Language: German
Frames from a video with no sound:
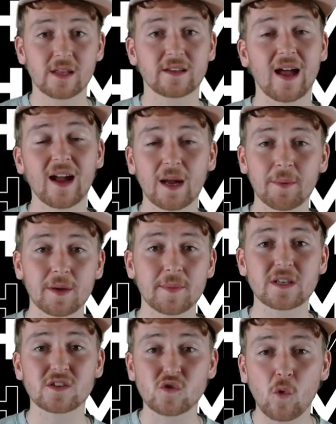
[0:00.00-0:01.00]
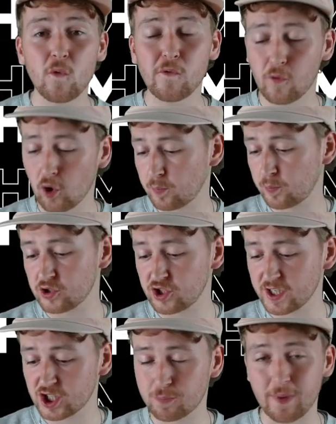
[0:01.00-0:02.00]
Da kann man nämlich sofort
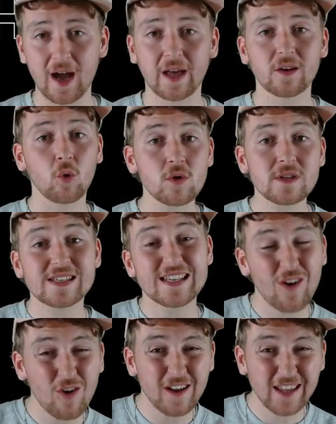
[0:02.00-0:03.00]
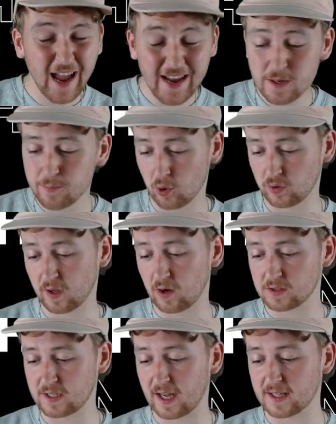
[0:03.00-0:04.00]
Budget sparen und sich auch geile Punkte
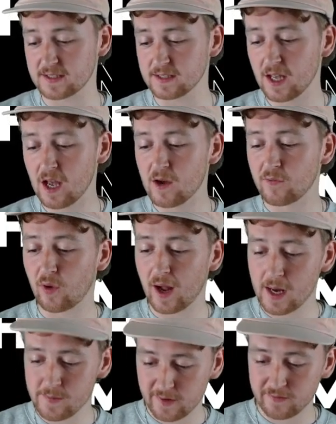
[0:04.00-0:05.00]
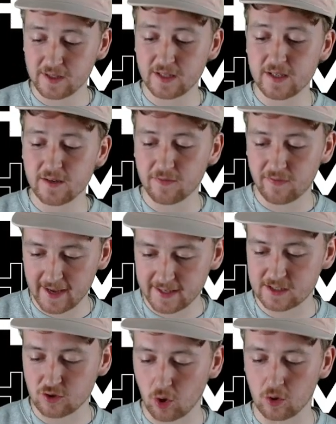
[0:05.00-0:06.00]
rauskratzen. Vor allem, wenn wir hier weit
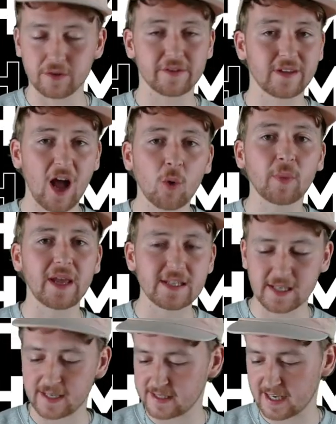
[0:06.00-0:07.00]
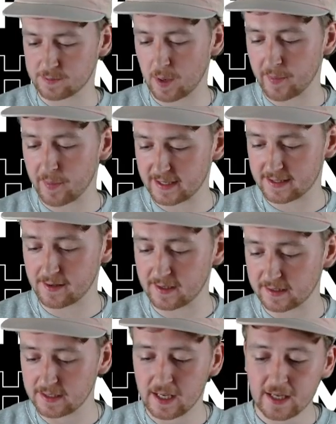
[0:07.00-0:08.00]
scrollen. Darum geht es ja jetzt erstmal im ersten Teil.